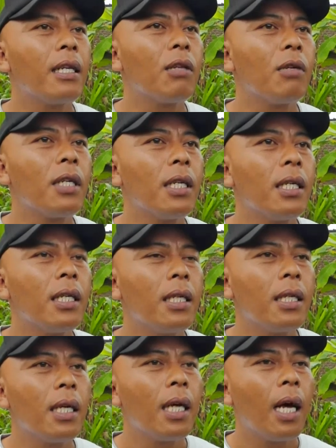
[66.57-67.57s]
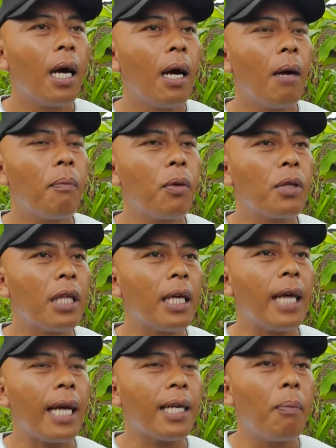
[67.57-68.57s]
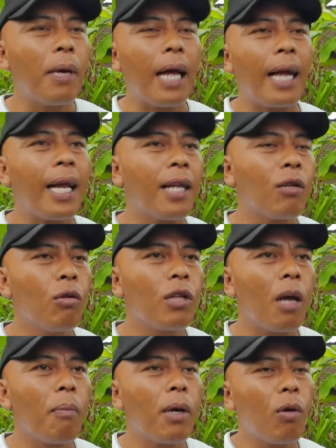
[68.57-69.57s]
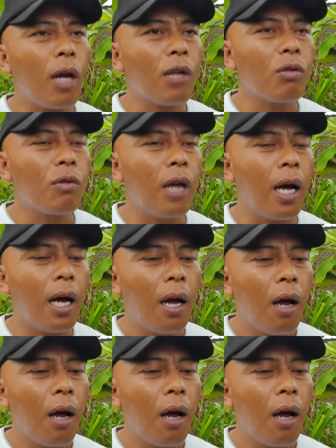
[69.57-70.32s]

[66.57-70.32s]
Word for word: itu dibuktikan eh, kebenaran dulu tapi orang sudah